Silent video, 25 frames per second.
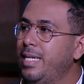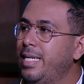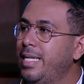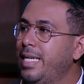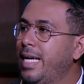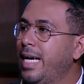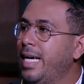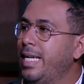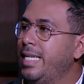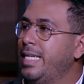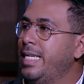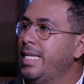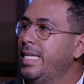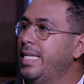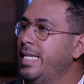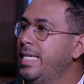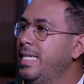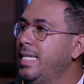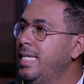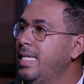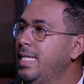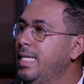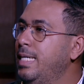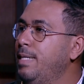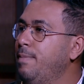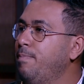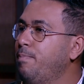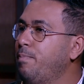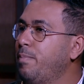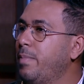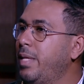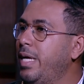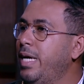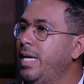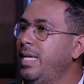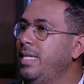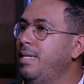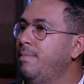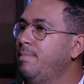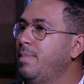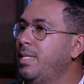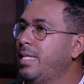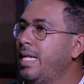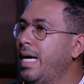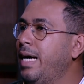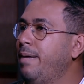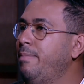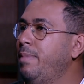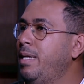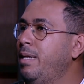يعني احنا
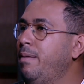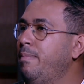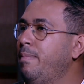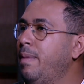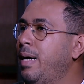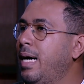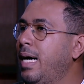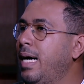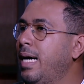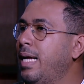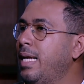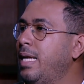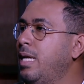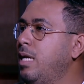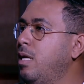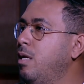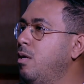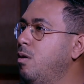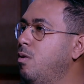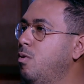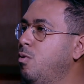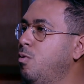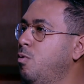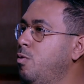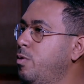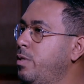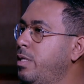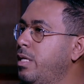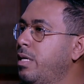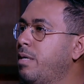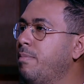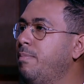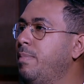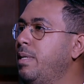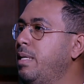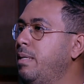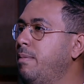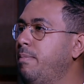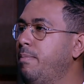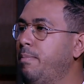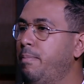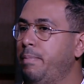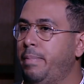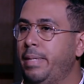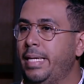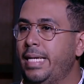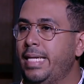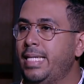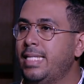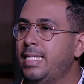بنتعامل مع الاونر
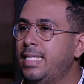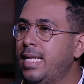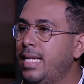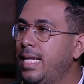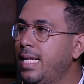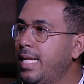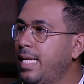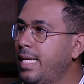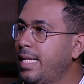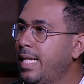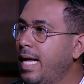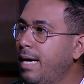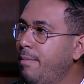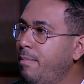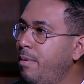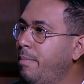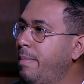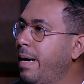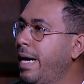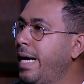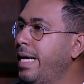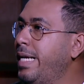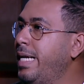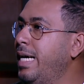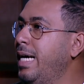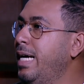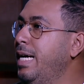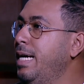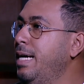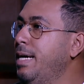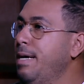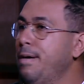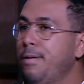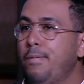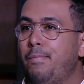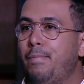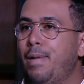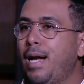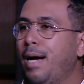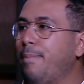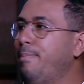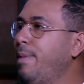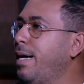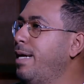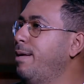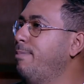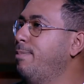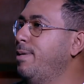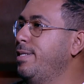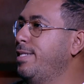بينزل يتعامل معانا بيلعب
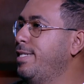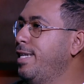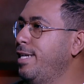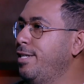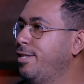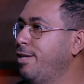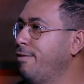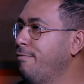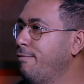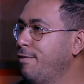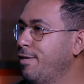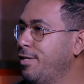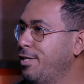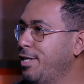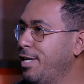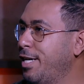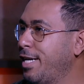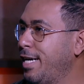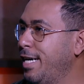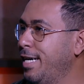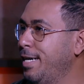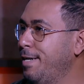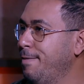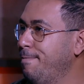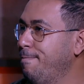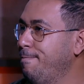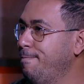معانا بلاي ستيشن في الشركه